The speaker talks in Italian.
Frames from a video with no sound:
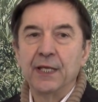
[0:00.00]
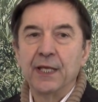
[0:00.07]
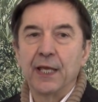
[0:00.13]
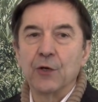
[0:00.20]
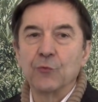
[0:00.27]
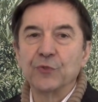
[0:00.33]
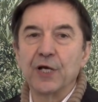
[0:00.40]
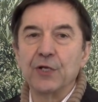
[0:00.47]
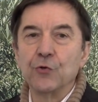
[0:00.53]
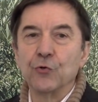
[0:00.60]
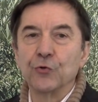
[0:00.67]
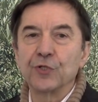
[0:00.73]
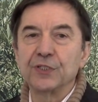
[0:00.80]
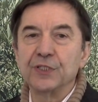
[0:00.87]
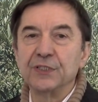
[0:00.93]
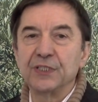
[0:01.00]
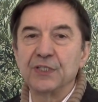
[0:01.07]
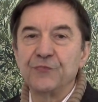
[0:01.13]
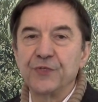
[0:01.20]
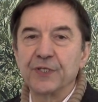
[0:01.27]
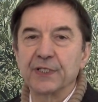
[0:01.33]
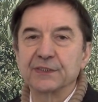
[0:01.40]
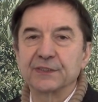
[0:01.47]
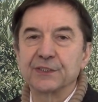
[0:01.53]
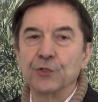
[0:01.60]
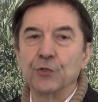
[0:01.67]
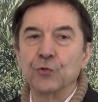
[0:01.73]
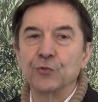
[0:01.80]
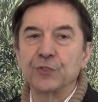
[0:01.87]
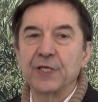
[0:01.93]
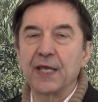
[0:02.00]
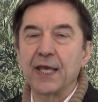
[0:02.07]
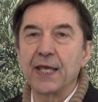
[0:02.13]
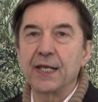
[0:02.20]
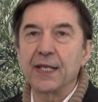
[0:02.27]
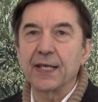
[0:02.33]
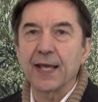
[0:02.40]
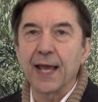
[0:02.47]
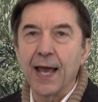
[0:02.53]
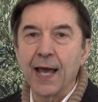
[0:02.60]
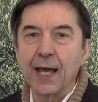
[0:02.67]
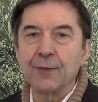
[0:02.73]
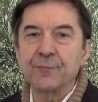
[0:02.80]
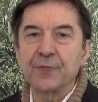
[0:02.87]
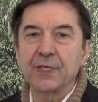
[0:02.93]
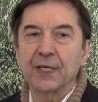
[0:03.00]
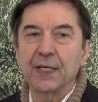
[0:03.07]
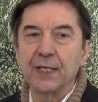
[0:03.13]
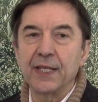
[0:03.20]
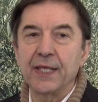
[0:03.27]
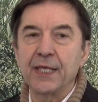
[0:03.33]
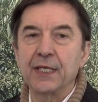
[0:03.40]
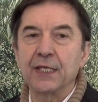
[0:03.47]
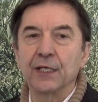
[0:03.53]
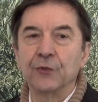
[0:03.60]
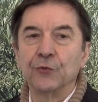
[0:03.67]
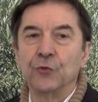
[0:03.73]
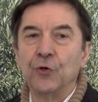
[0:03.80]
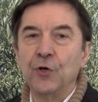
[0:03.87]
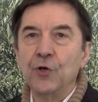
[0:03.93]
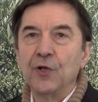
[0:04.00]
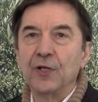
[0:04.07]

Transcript: e una loro identificazione e i legami che legano